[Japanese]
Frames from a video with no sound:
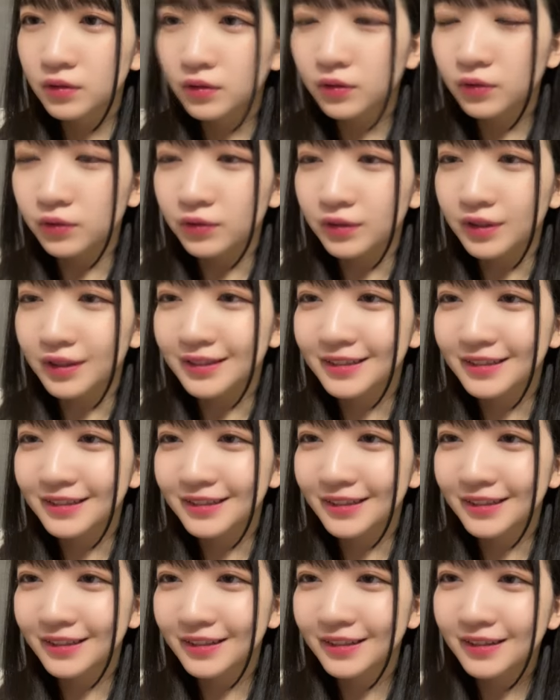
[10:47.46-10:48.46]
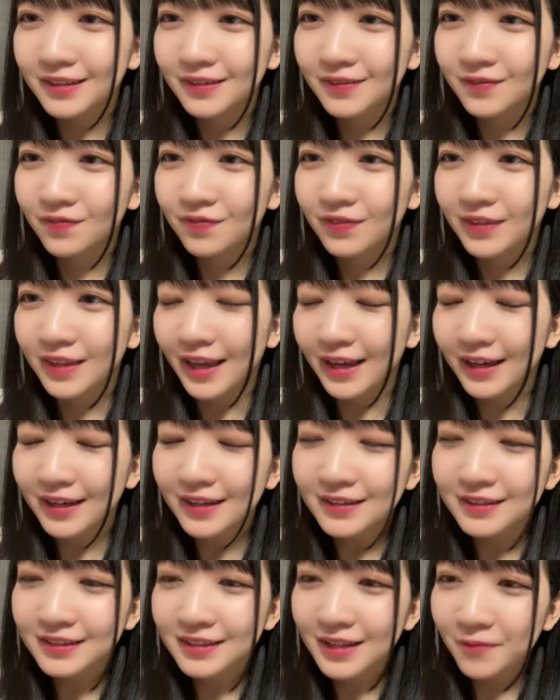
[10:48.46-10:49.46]
ようこだ続く結
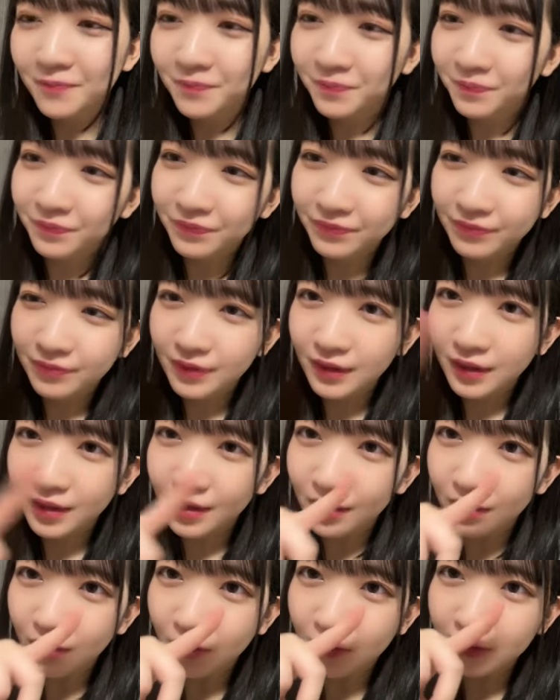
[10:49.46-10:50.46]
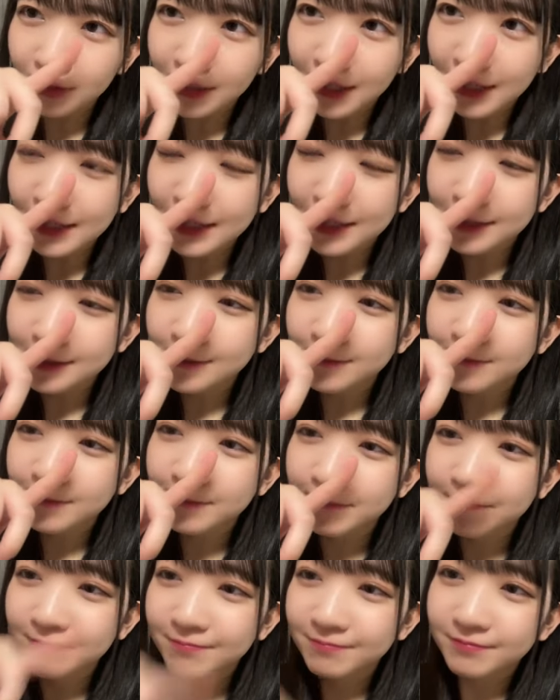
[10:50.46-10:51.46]
婚してお答えです
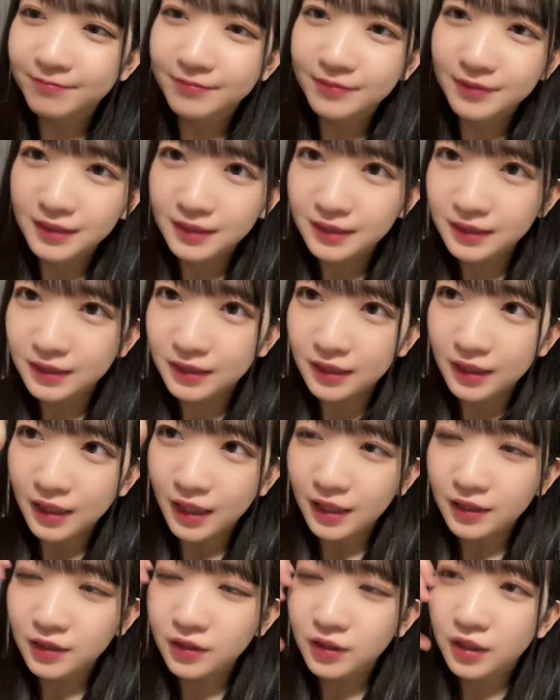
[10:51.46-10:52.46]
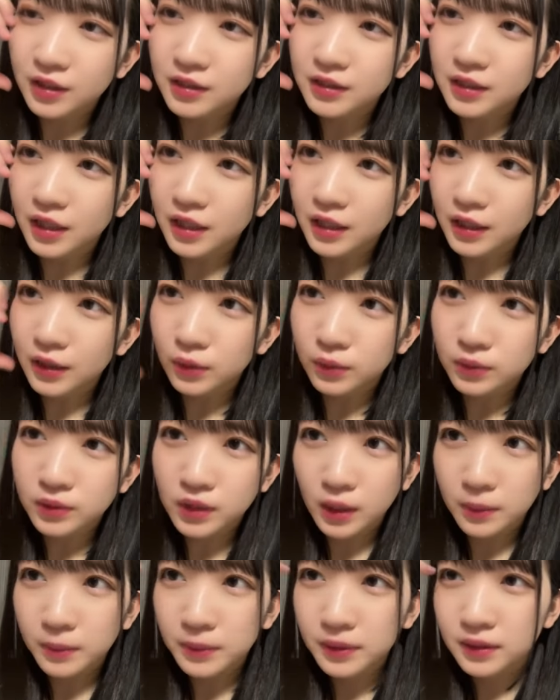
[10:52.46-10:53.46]
ハートたくさんありがとうござ
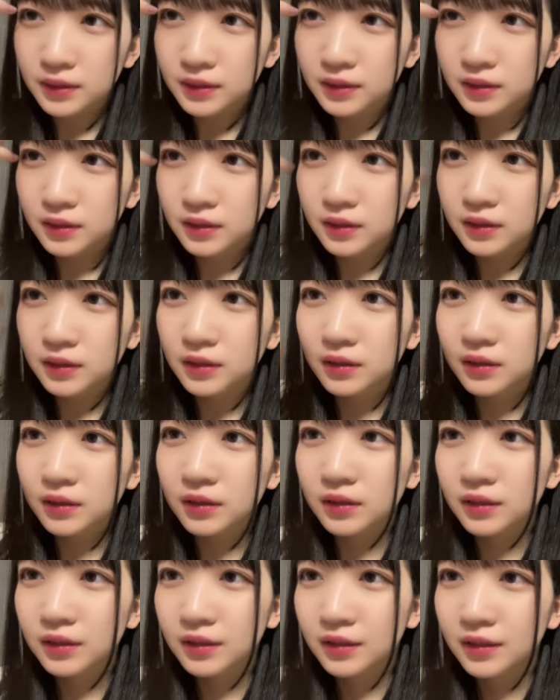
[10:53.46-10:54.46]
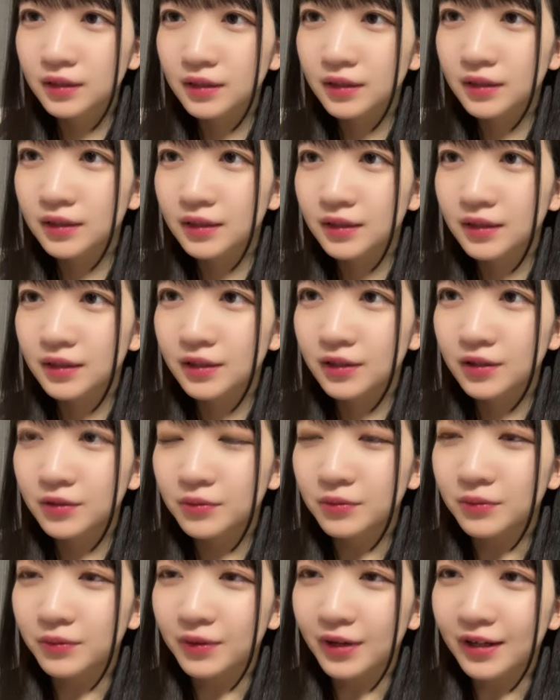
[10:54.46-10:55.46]
います
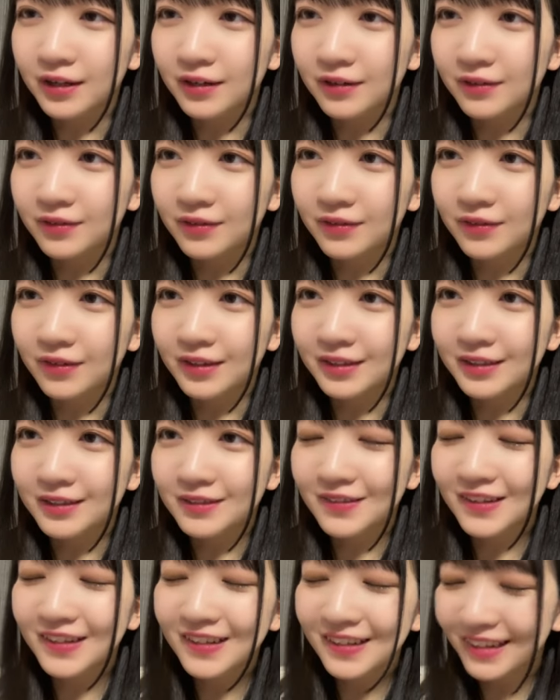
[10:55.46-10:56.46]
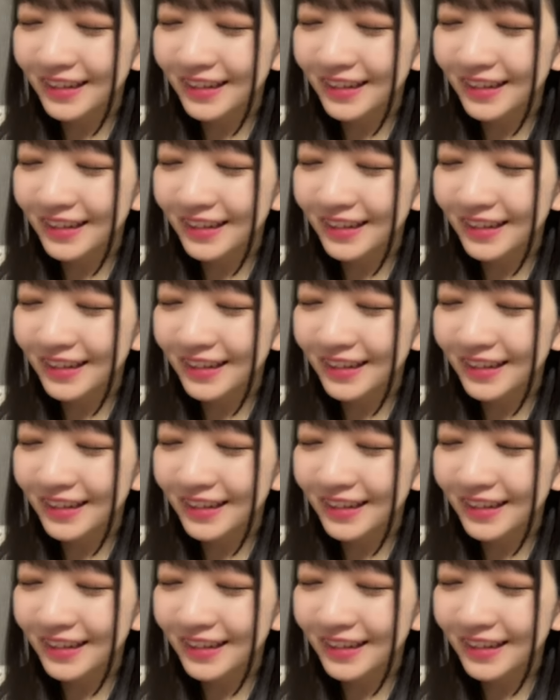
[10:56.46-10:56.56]
キューブでも帰れること分かってしまう